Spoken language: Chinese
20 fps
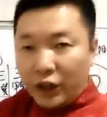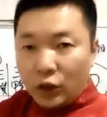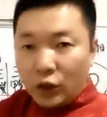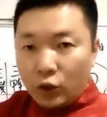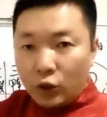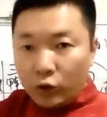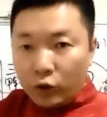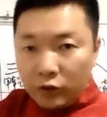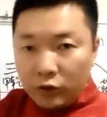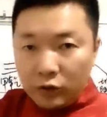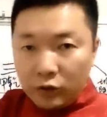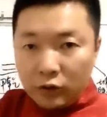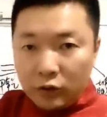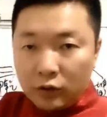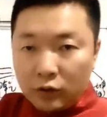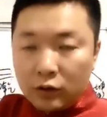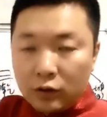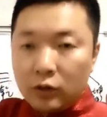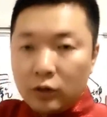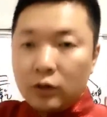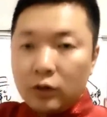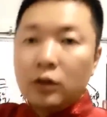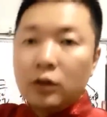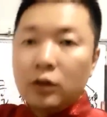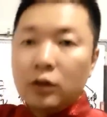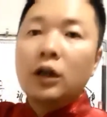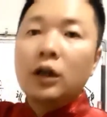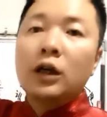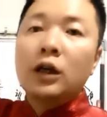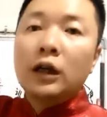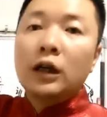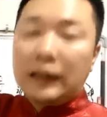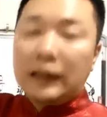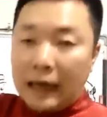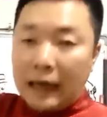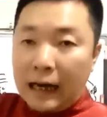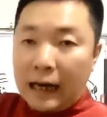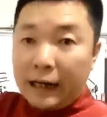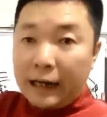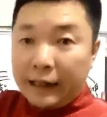坤
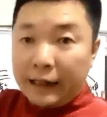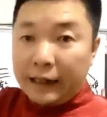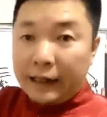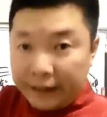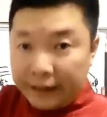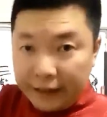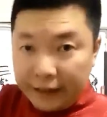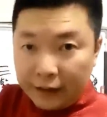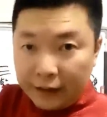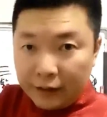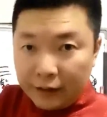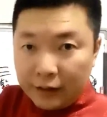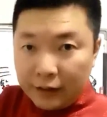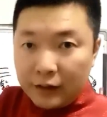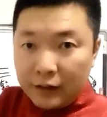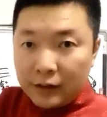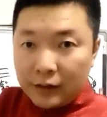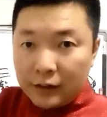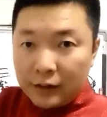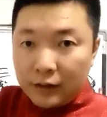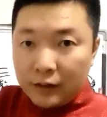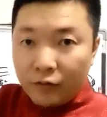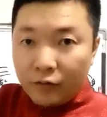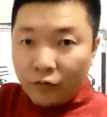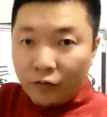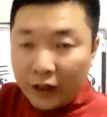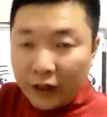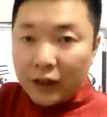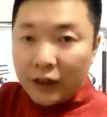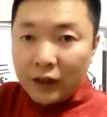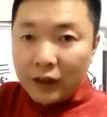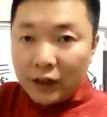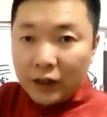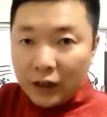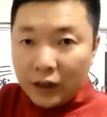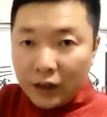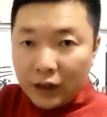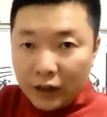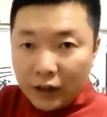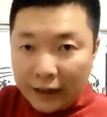坎离为
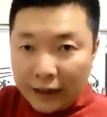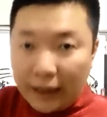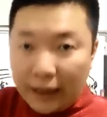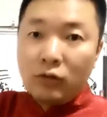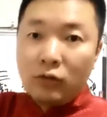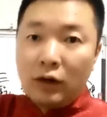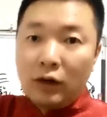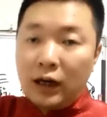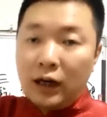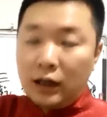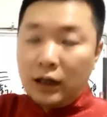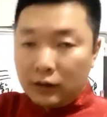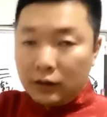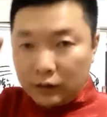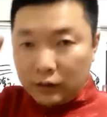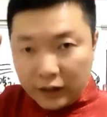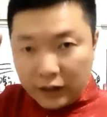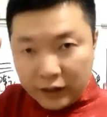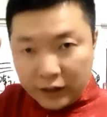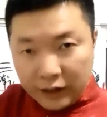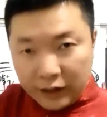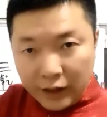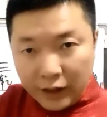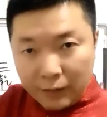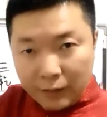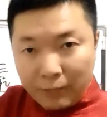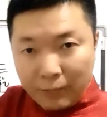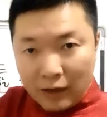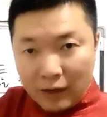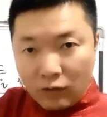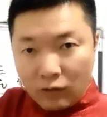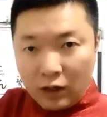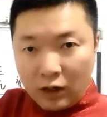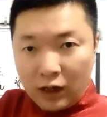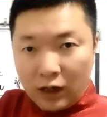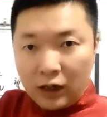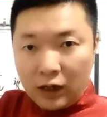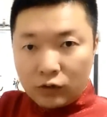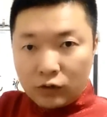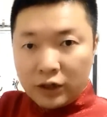阳卦。叫先天八卦啊，
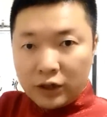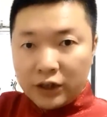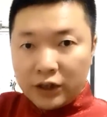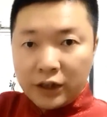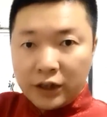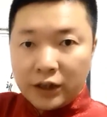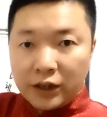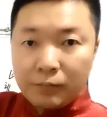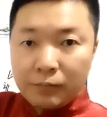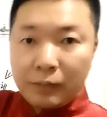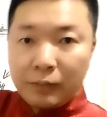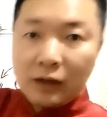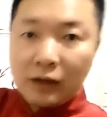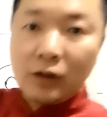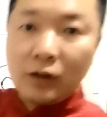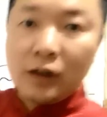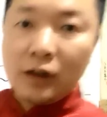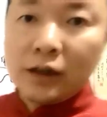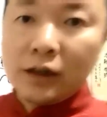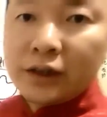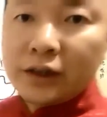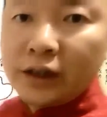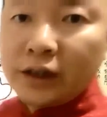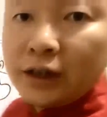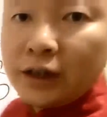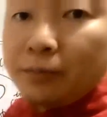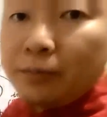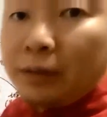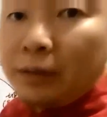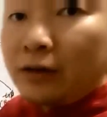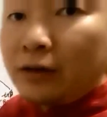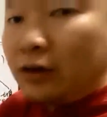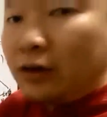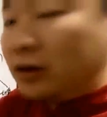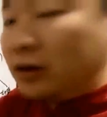说的先天八卦，先天八卦啊，